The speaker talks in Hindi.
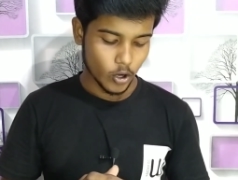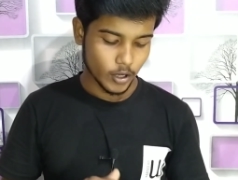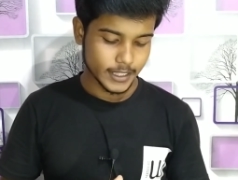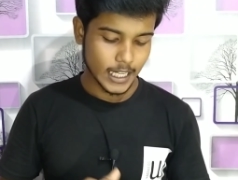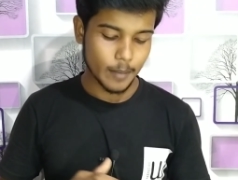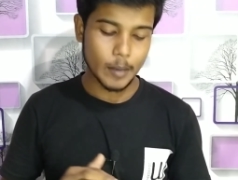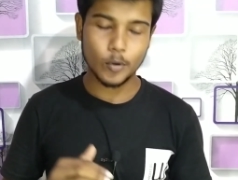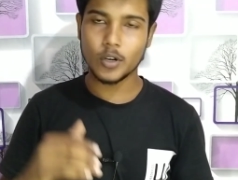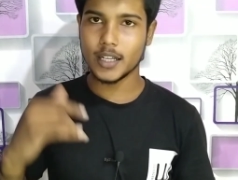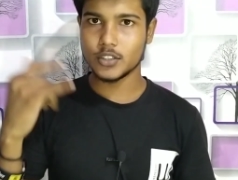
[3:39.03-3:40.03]
और यहाँ पे आप
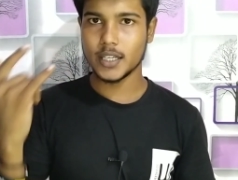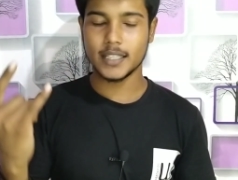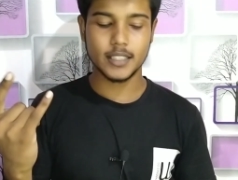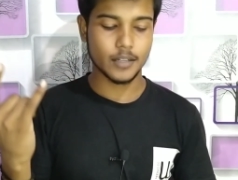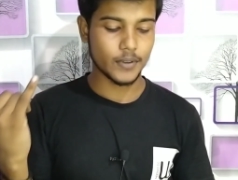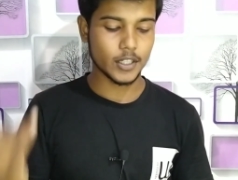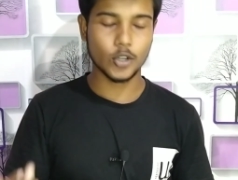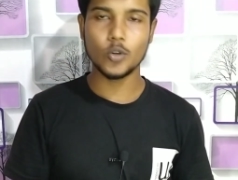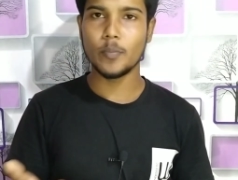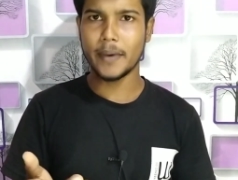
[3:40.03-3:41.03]
लोग अच्छे खासे रेफर
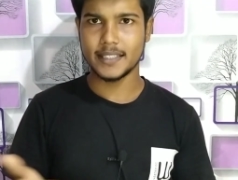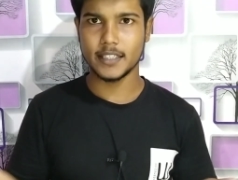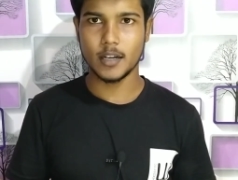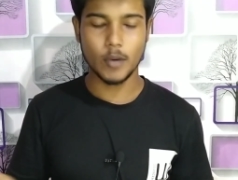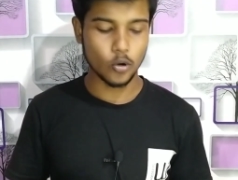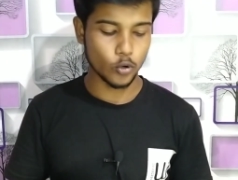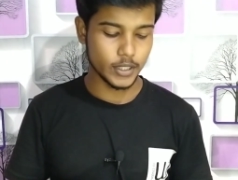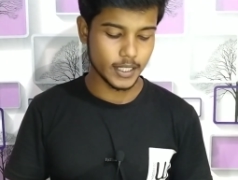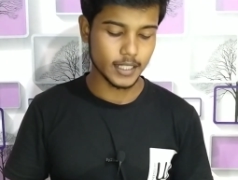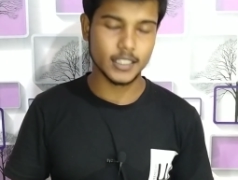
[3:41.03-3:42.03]
करो पैसे कमाओ
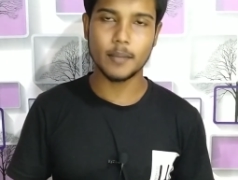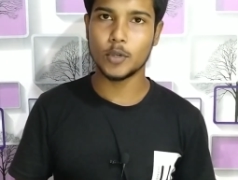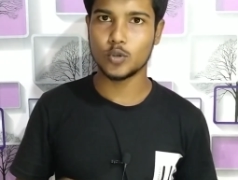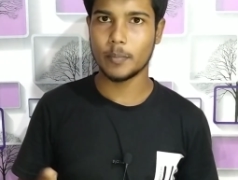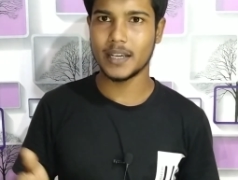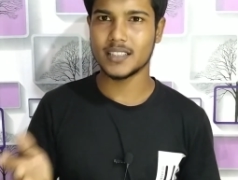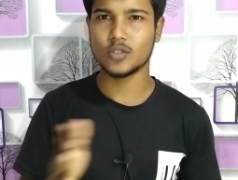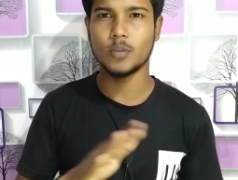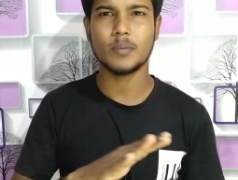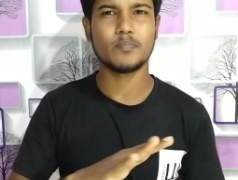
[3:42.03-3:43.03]
कोई दिक्कत नहीं है मीशो
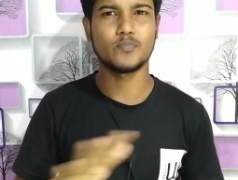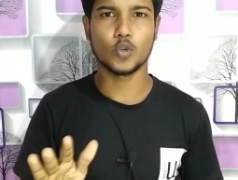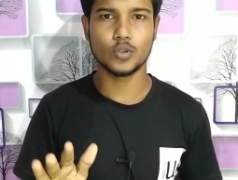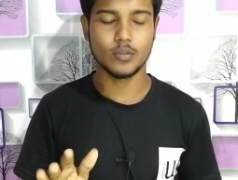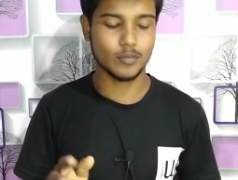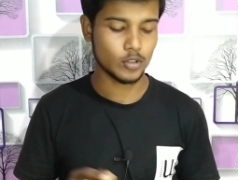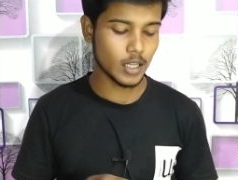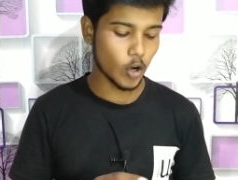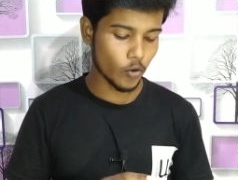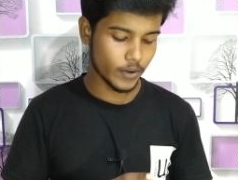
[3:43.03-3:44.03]
एप्लीकेशन तो अभी कुछ
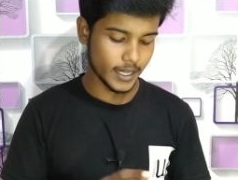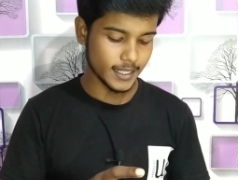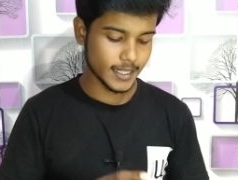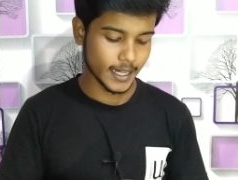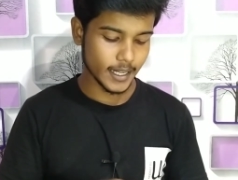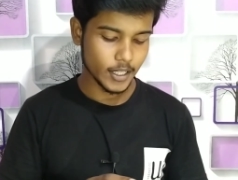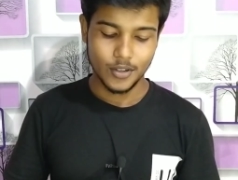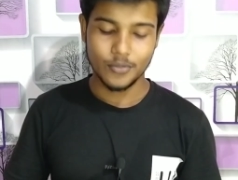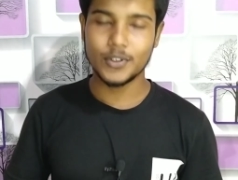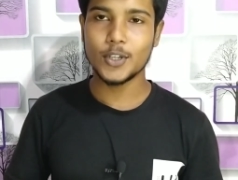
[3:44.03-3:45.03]
उतना ऑफर नहीं दे रहा
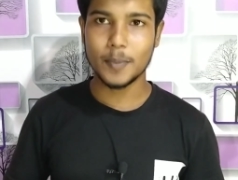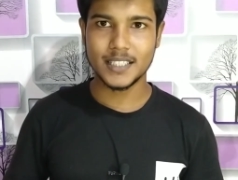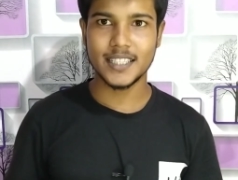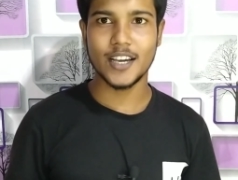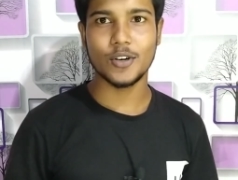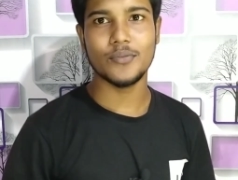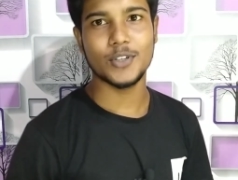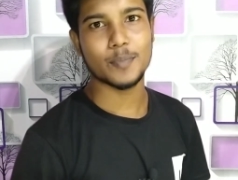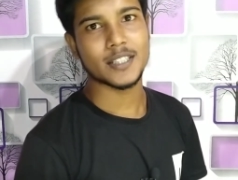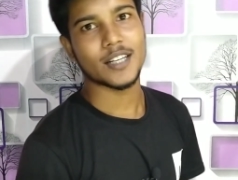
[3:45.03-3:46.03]
है वीडियो पसंद आया होगा
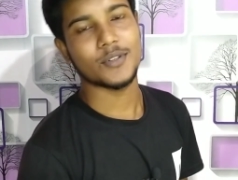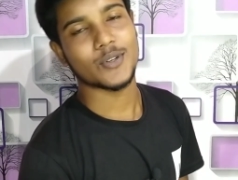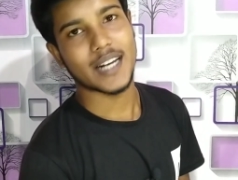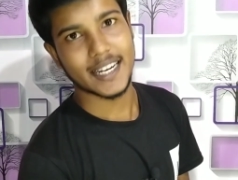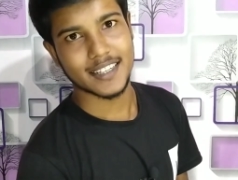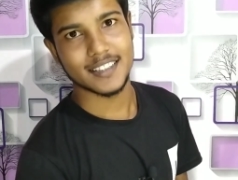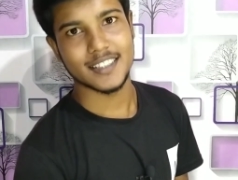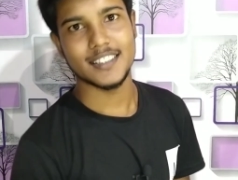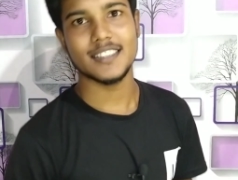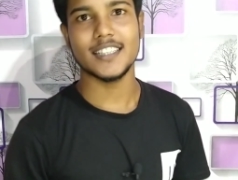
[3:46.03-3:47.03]
वीडियो पसंद आया वीडियो को लाइक कर
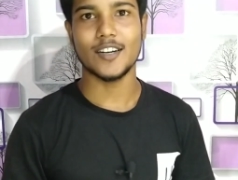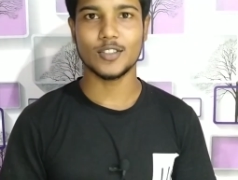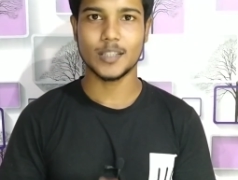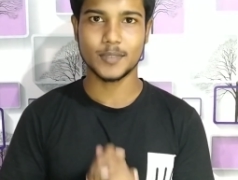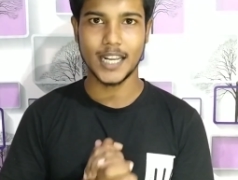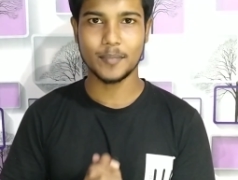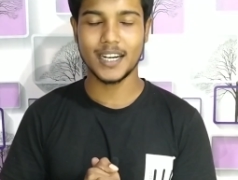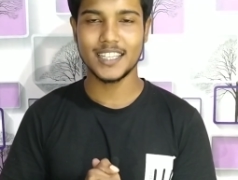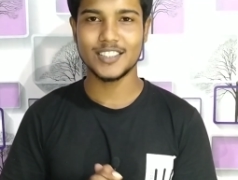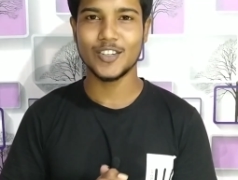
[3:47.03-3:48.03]
दीजिए चैनल को सब्सक्राइब
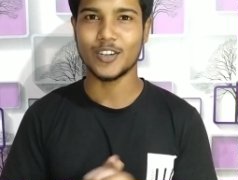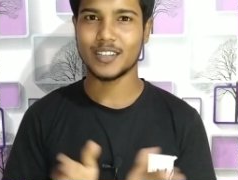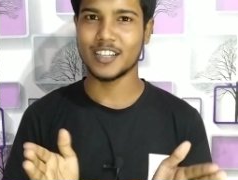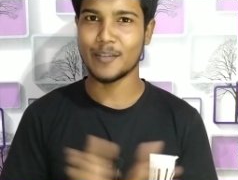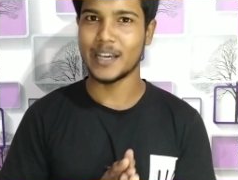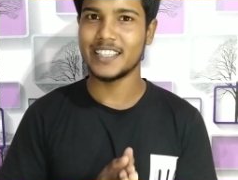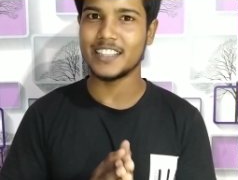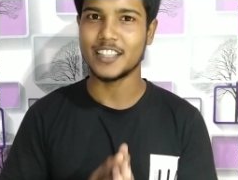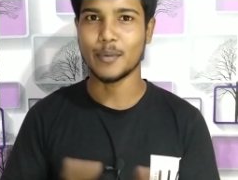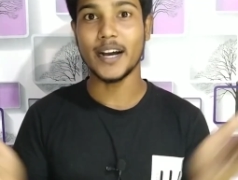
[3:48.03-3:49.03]
कर लीजिए और
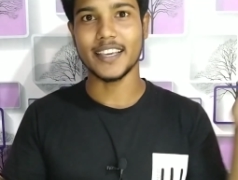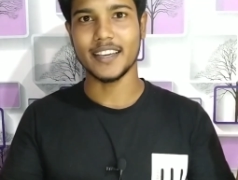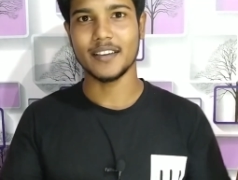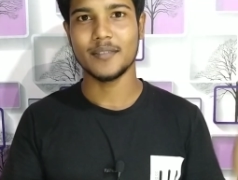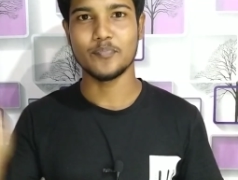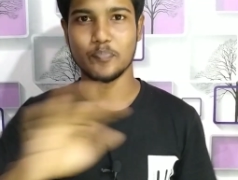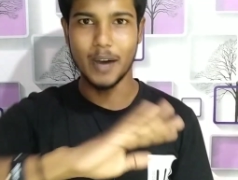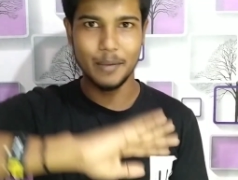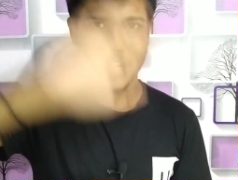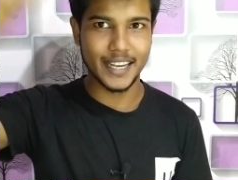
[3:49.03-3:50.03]
कमाइए दबा के
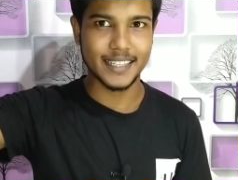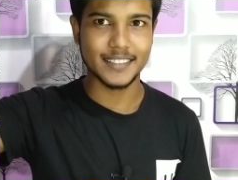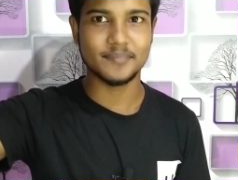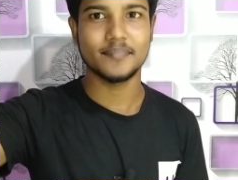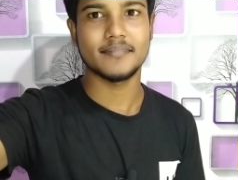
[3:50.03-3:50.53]
बाय बाय